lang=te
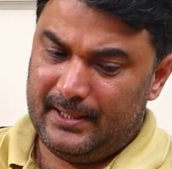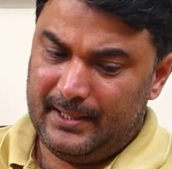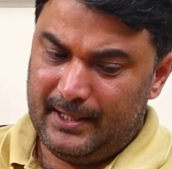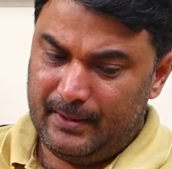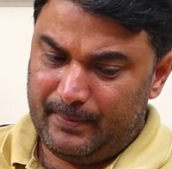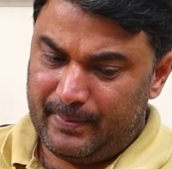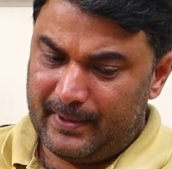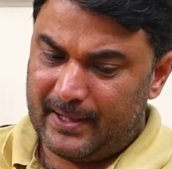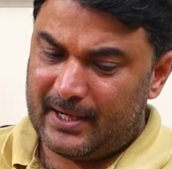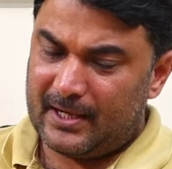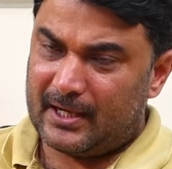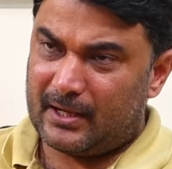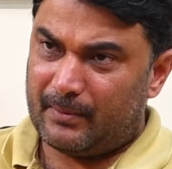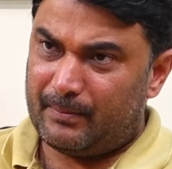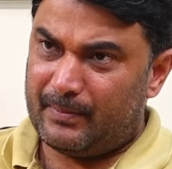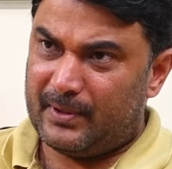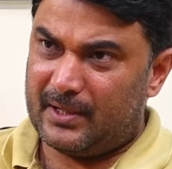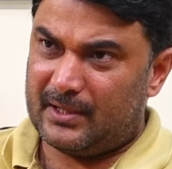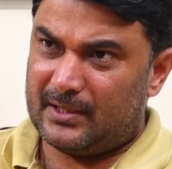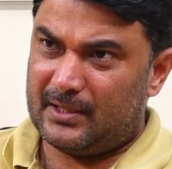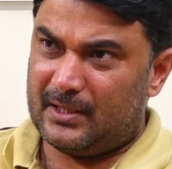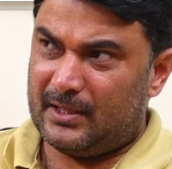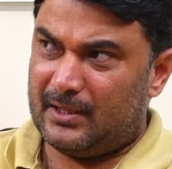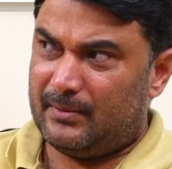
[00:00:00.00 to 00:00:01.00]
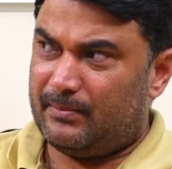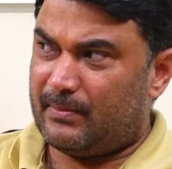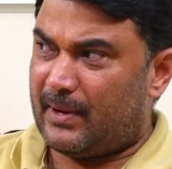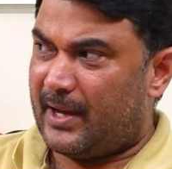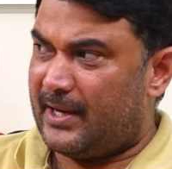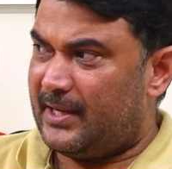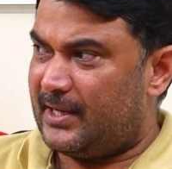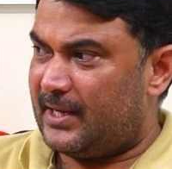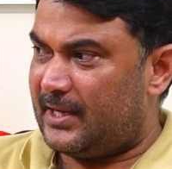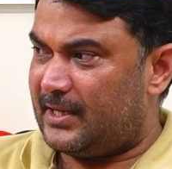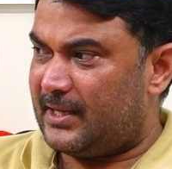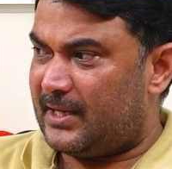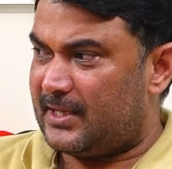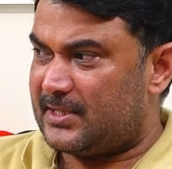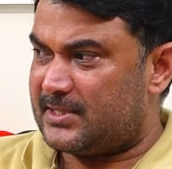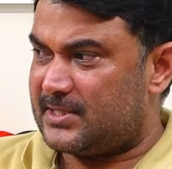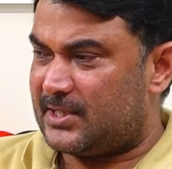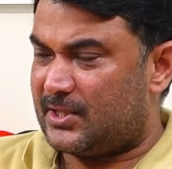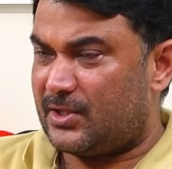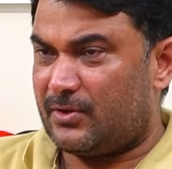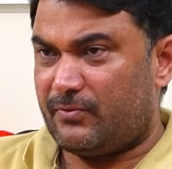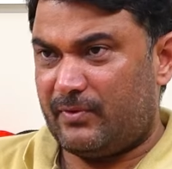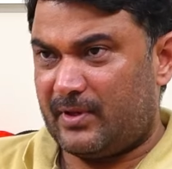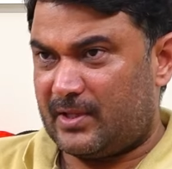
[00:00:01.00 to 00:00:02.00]
ఇండిపెండెంట్ అభ్యర్థి మైనార్టీ
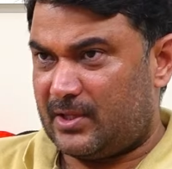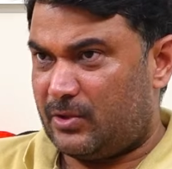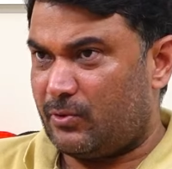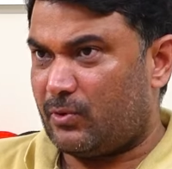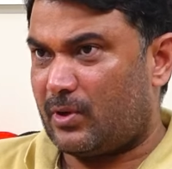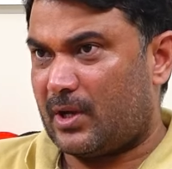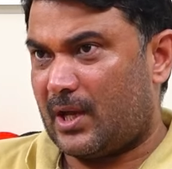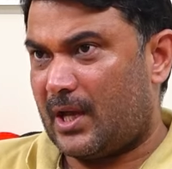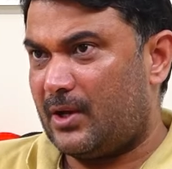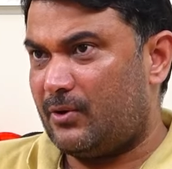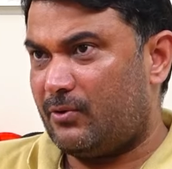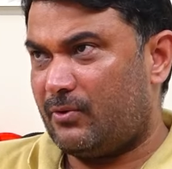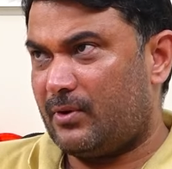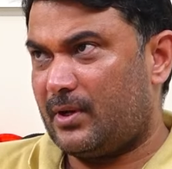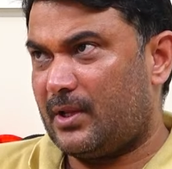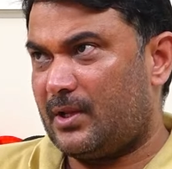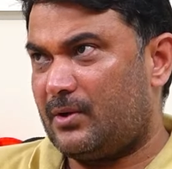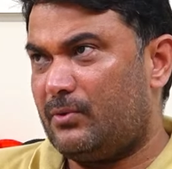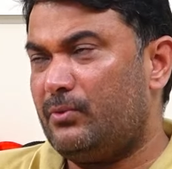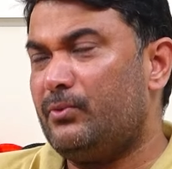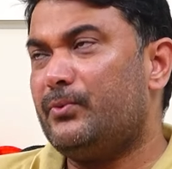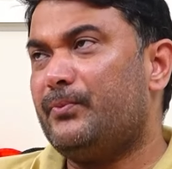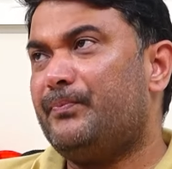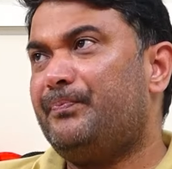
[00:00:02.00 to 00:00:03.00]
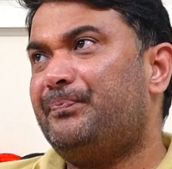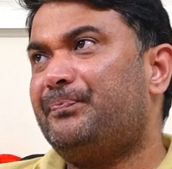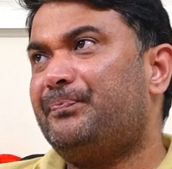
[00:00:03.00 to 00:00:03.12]
చెందిన వ్యక్తి ఒక ఆయన ఉన్నారు